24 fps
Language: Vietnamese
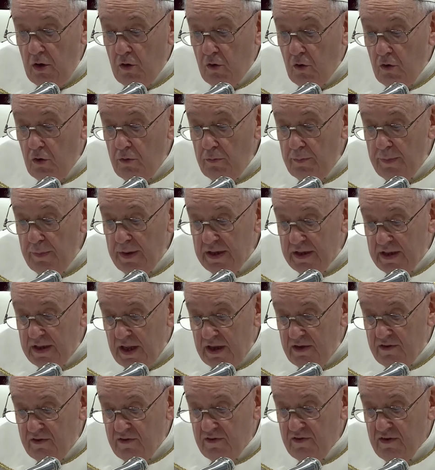hoặc với
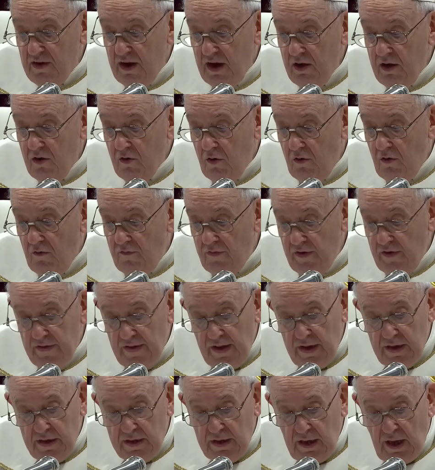tư cách là các linh mục,
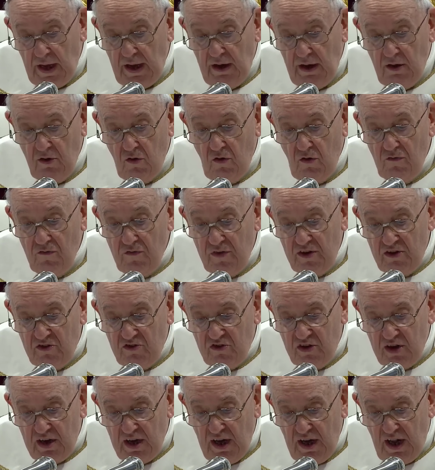trong một sứ
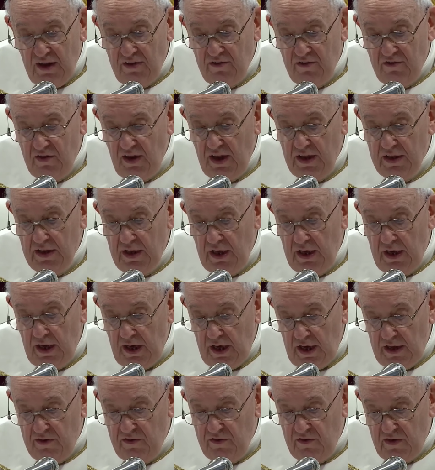vụ bền bỉ và quảng
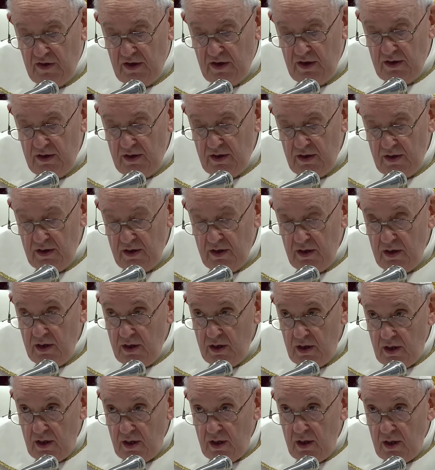đại, không ồn
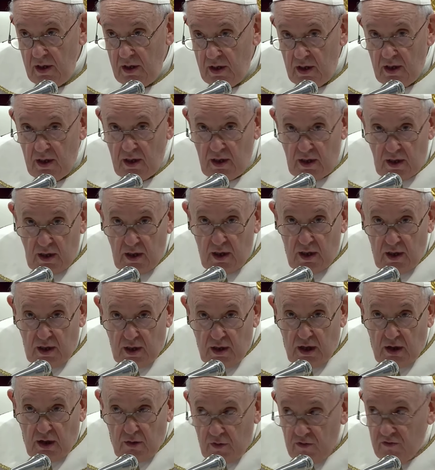ào giữa những người
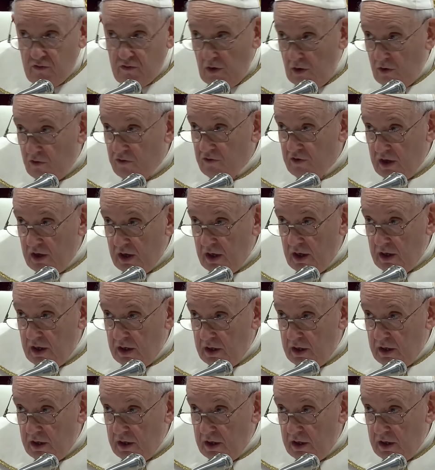trong giáo xứ.